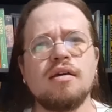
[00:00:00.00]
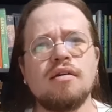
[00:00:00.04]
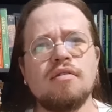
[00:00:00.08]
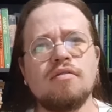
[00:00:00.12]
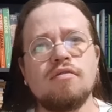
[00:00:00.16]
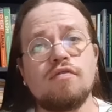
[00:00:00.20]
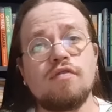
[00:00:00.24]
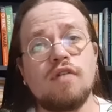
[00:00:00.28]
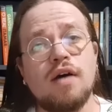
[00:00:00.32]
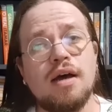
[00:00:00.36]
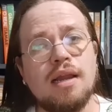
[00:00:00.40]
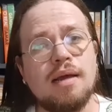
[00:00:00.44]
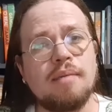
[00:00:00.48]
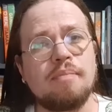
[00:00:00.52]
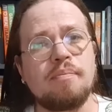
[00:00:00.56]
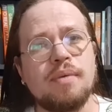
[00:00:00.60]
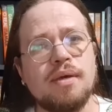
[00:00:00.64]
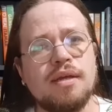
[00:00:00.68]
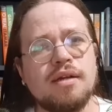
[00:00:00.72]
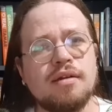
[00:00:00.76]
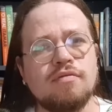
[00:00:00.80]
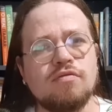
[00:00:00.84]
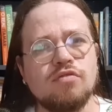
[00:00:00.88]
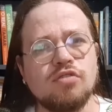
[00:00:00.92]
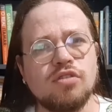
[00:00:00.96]
Vale a
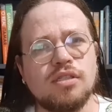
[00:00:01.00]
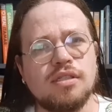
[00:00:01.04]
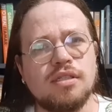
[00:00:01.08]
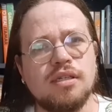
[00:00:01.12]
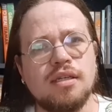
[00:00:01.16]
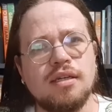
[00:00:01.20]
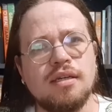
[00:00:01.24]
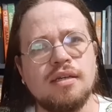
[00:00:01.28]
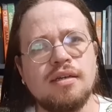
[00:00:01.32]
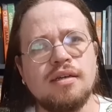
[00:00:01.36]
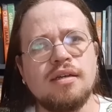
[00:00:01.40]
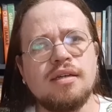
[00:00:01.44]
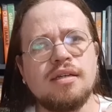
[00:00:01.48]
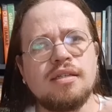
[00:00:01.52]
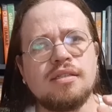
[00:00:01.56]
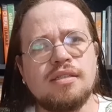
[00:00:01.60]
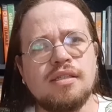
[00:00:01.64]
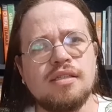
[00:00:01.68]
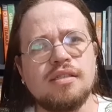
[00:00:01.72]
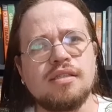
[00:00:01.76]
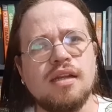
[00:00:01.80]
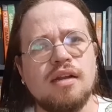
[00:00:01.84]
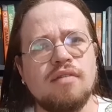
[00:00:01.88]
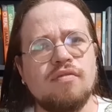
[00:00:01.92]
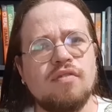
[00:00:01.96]
pena você se
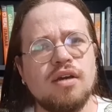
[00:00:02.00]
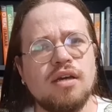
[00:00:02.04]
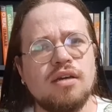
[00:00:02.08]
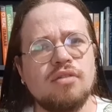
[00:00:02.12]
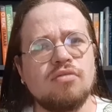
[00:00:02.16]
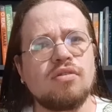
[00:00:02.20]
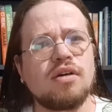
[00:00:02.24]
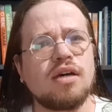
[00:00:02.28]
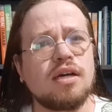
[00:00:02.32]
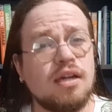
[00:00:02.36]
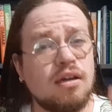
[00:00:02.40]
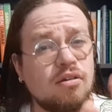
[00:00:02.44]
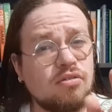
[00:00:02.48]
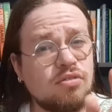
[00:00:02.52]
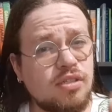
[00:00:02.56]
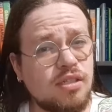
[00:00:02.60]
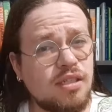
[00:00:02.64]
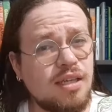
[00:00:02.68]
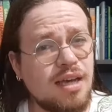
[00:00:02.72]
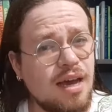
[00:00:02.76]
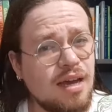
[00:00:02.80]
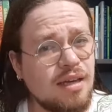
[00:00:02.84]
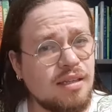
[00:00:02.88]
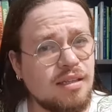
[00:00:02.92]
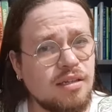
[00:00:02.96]
inscrever aqui no canal
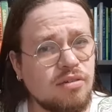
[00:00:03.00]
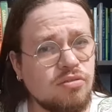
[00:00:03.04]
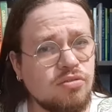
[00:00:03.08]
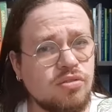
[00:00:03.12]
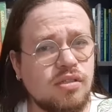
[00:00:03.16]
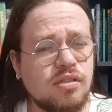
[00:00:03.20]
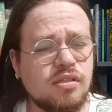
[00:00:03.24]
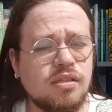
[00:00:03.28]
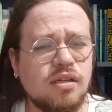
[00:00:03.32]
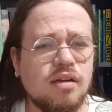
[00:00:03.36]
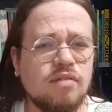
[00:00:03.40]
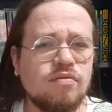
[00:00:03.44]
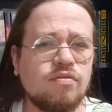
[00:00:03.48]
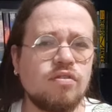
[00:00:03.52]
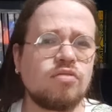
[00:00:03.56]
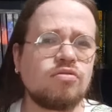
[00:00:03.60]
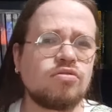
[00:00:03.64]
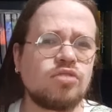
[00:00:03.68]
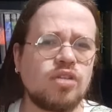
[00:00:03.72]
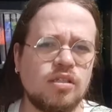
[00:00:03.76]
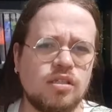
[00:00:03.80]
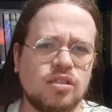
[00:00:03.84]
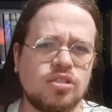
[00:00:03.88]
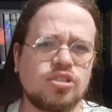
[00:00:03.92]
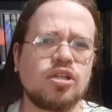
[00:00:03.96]
se ainda não se inscreveu e
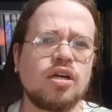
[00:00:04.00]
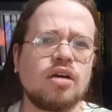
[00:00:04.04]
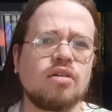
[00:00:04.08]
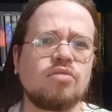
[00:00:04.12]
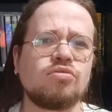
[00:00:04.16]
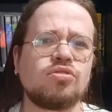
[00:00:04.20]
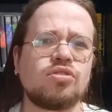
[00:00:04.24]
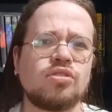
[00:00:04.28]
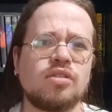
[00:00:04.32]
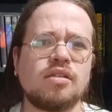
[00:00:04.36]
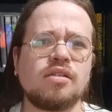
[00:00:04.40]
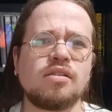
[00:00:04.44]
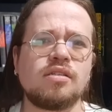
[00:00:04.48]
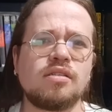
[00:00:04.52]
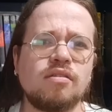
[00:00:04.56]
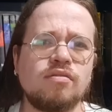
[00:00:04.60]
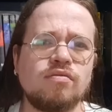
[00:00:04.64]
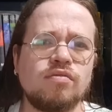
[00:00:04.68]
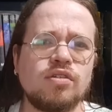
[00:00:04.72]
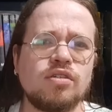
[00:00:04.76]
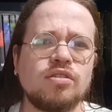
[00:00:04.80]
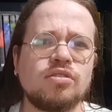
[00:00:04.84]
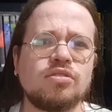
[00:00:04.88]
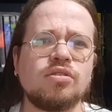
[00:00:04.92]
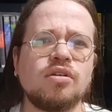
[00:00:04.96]
já deixar curtida nesse
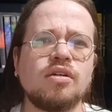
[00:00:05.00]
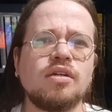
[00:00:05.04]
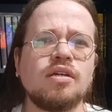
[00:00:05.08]
vídeo.